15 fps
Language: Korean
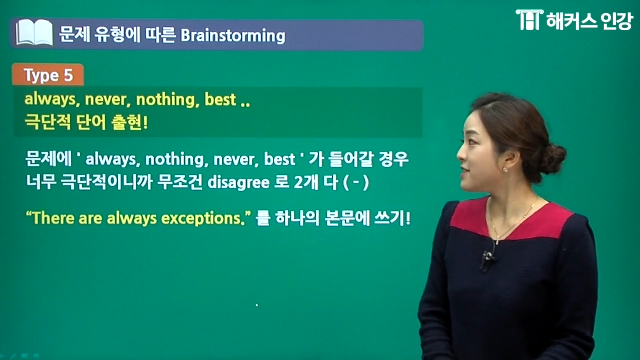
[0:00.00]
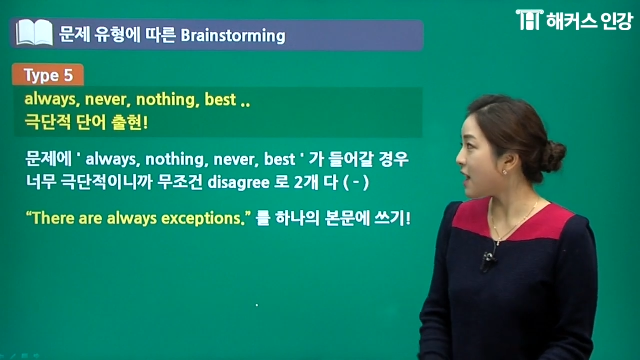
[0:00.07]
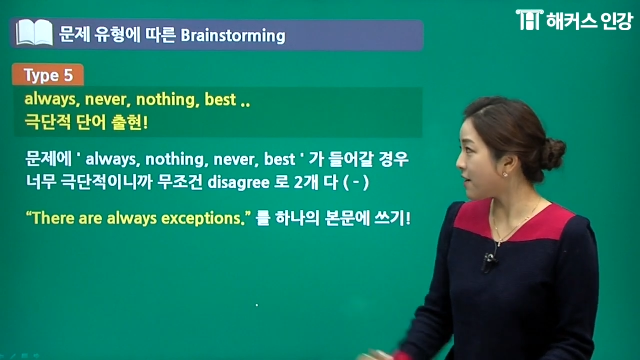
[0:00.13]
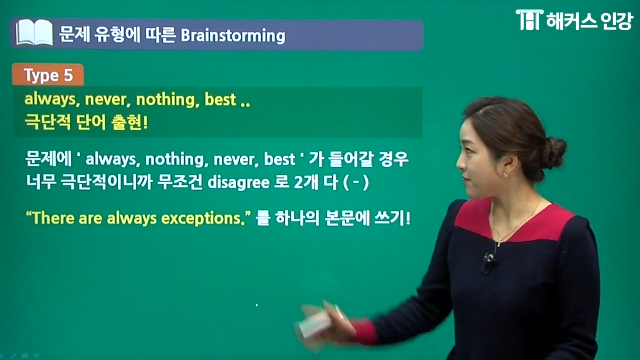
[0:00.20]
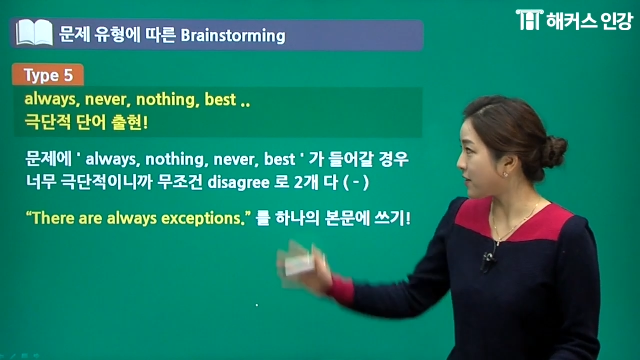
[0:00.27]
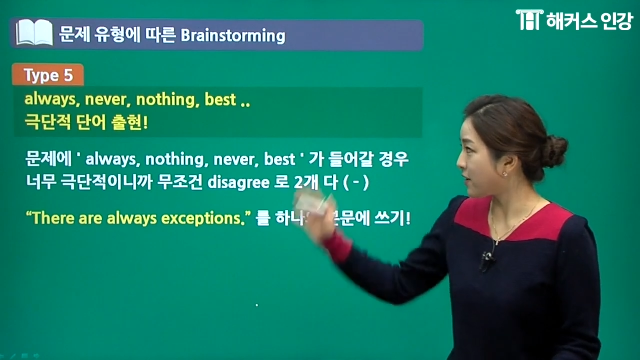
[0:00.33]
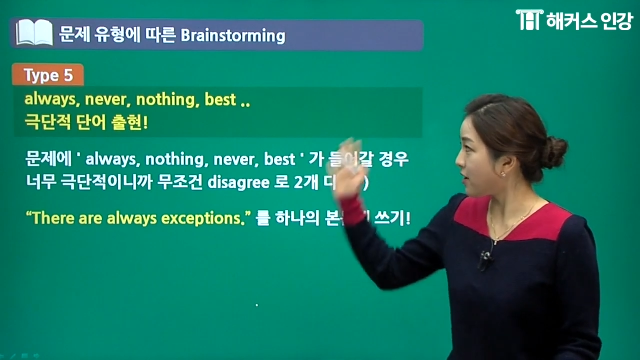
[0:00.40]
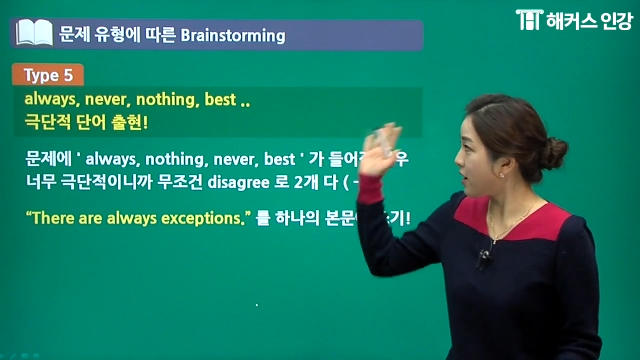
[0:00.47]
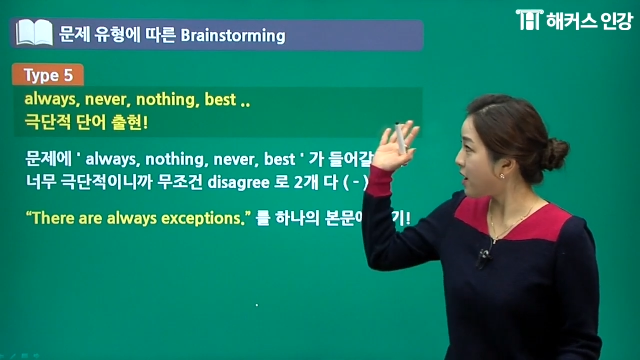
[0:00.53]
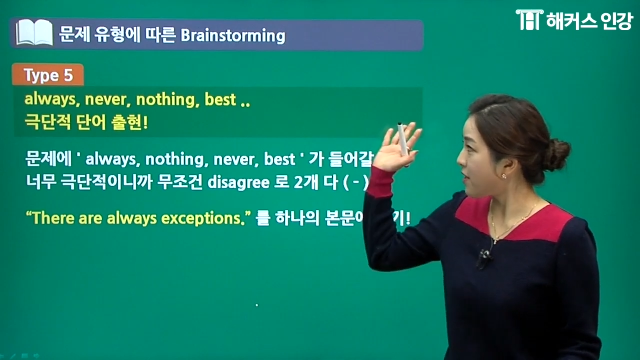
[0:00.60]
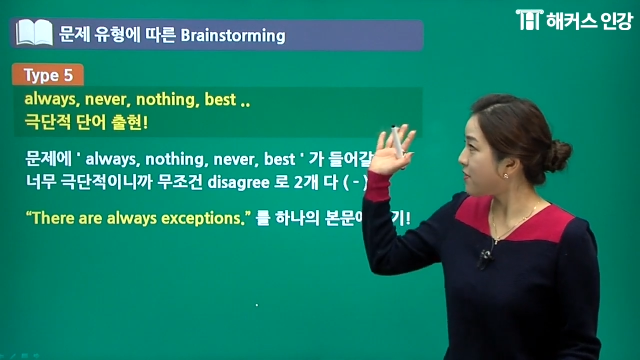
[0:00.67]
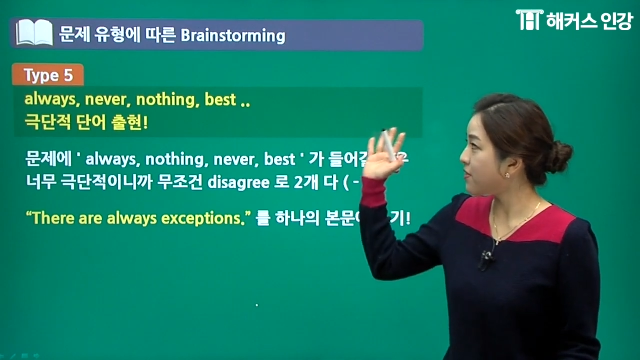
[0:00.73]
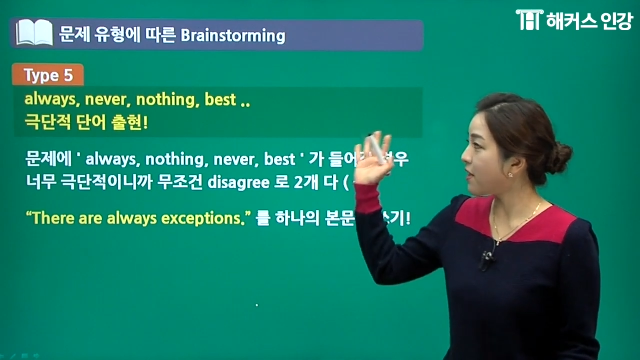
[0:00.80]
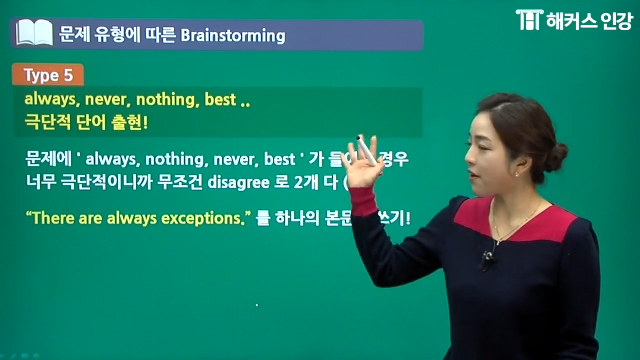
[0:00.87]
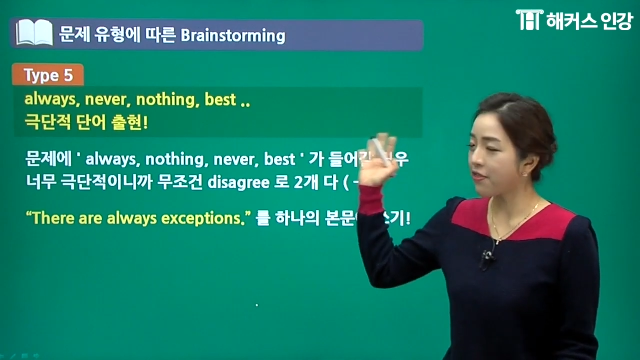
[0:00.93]
never,
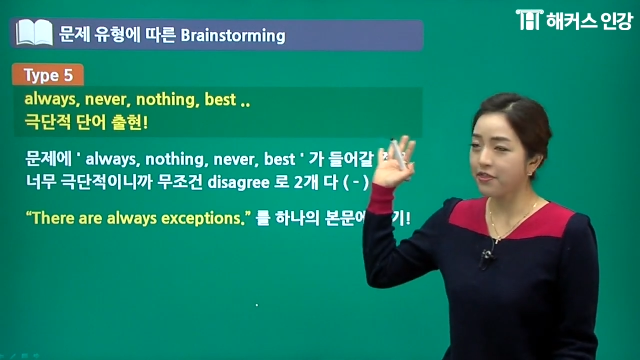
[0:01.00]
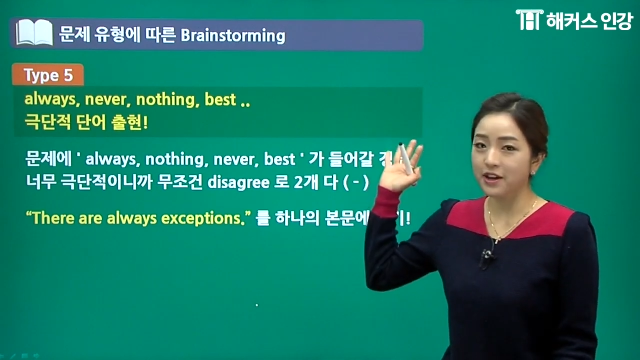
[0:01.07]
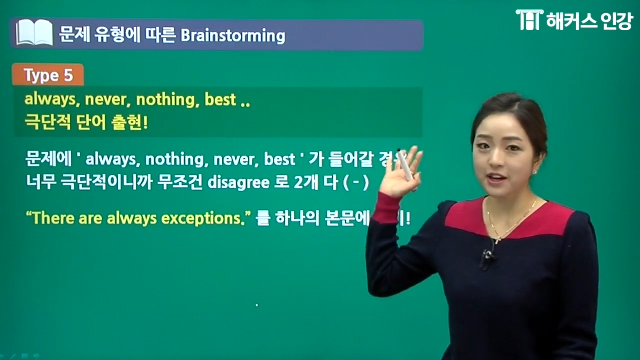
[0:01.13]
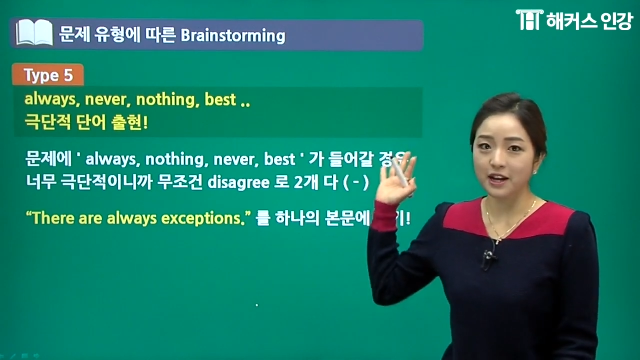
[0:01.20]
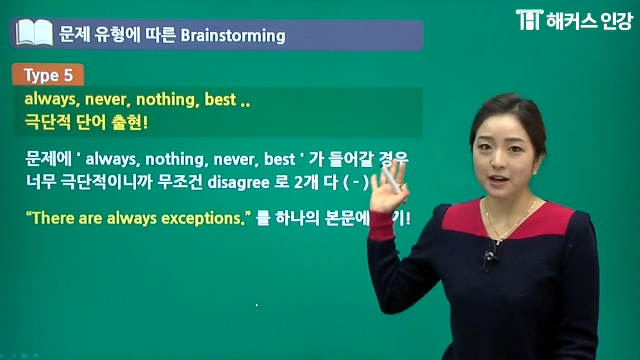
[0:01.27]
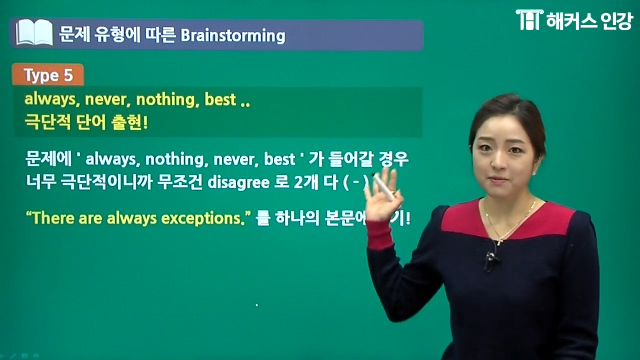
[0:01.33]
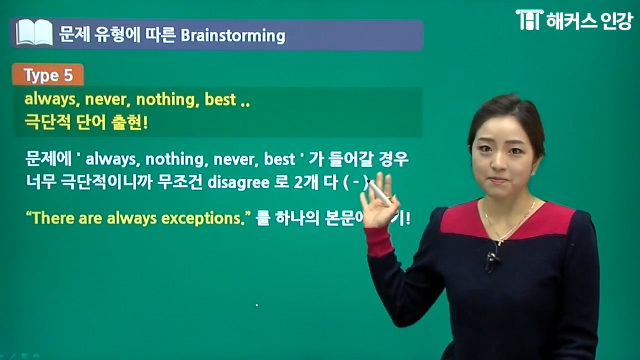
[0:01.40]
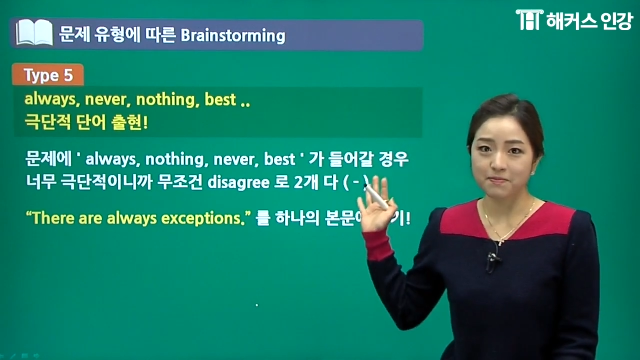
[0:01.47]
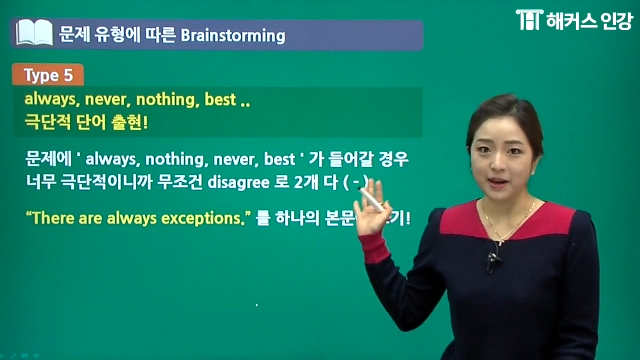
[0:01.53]
nothing,